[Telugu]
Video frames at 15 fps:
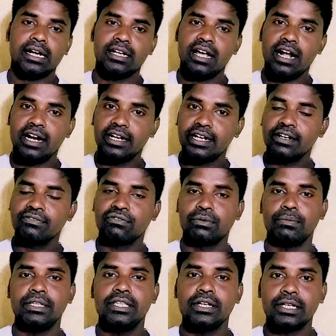అట్లా ఆండ్రాయిడ్
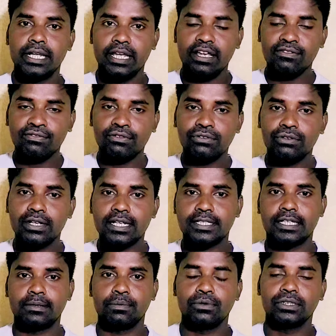ఫోన్ మీ దగ్గర ఏ ఫోన్ ఉన్నా
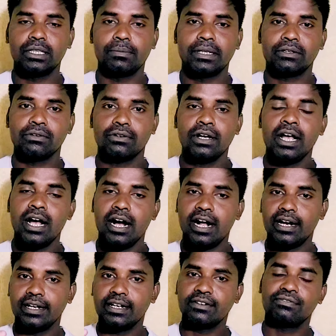సరిపోతాయి మనకు ఒక
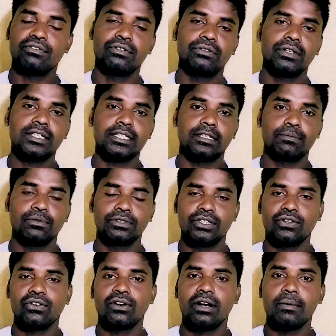ఆండ్రాయిడ్ ఫోన్ ఉంటే
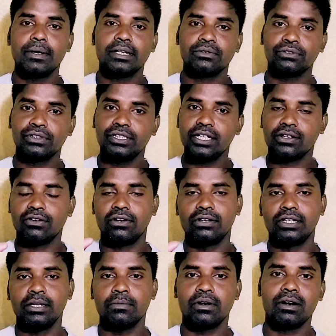సరిపోతాయి కెమెరా కొద్దిగా
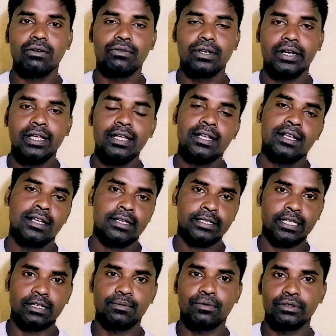క్వాలిటీ బాగుంటే
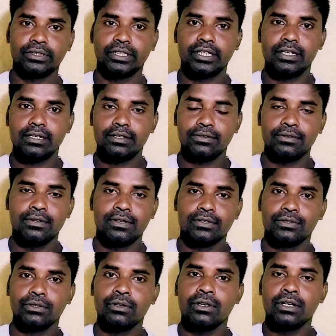సరిపోతుంది అంటూ
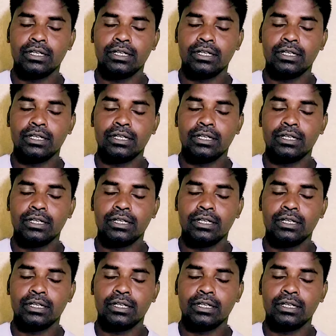సో